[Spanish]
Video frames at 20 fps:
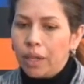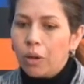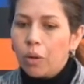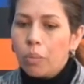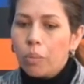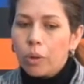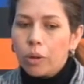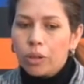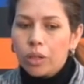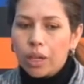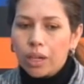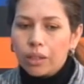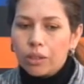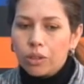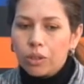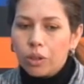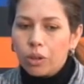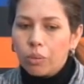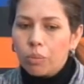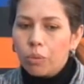es un
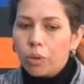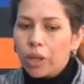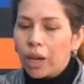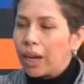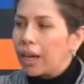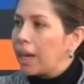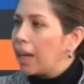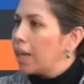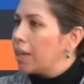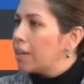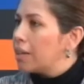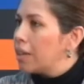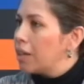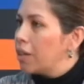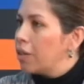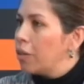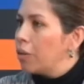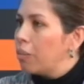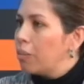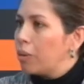proyecto muy
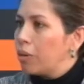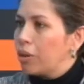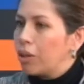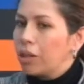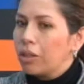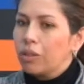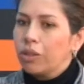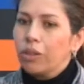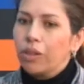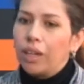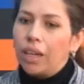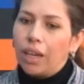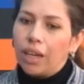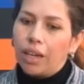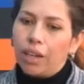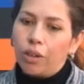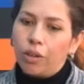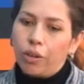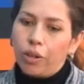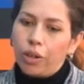agradecido, un proyecto
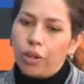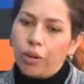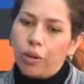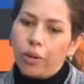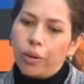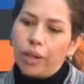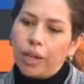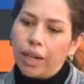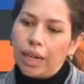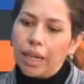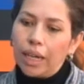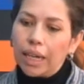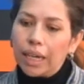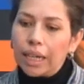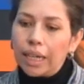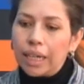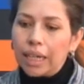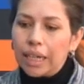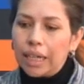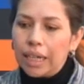que yo creo que
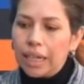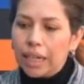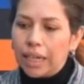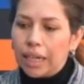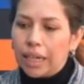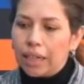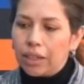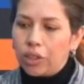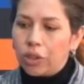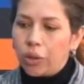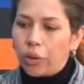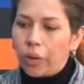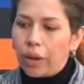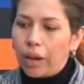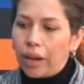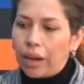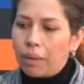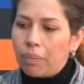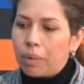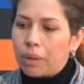eh,
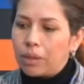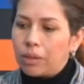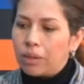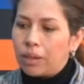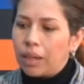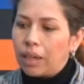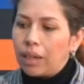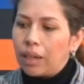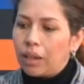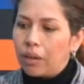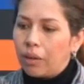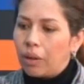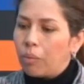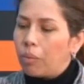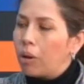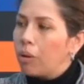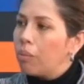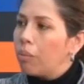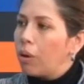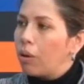todas las personas que nos
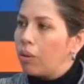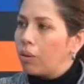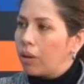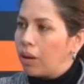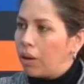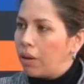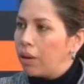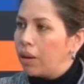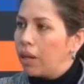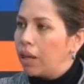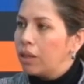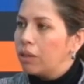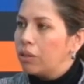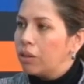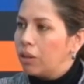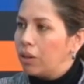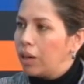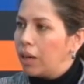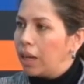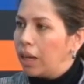hemos involucrado en
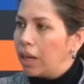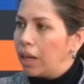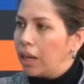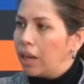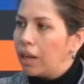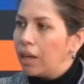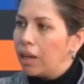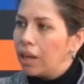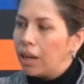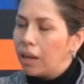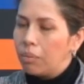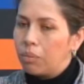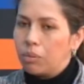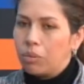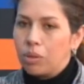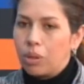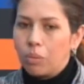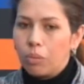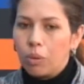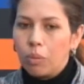esto le, le
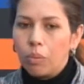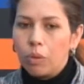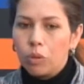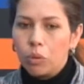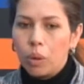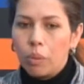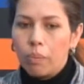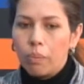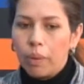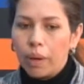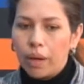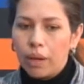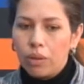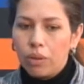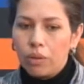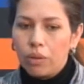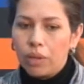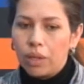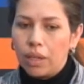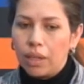pusimos mucho
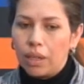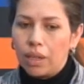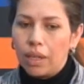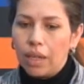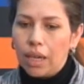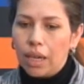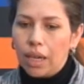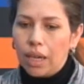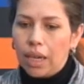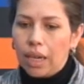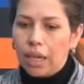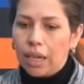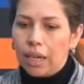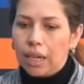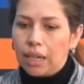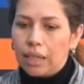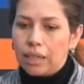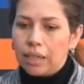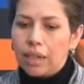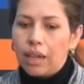empeño y,
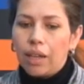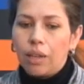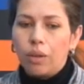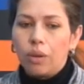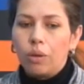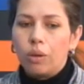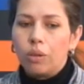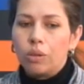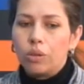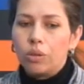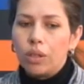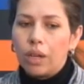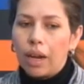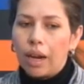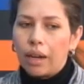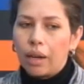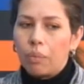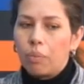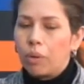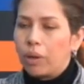gracias a Dios
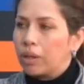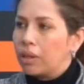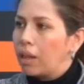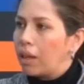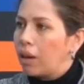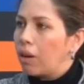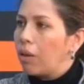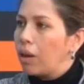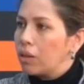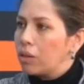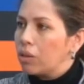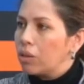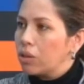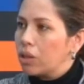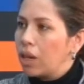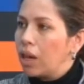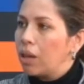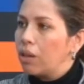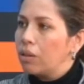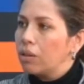la respuesta de los
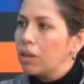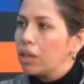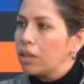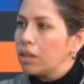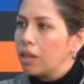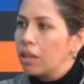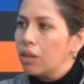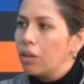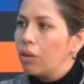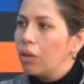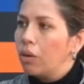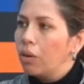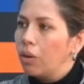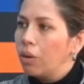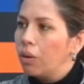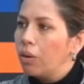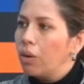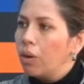asociados ha sido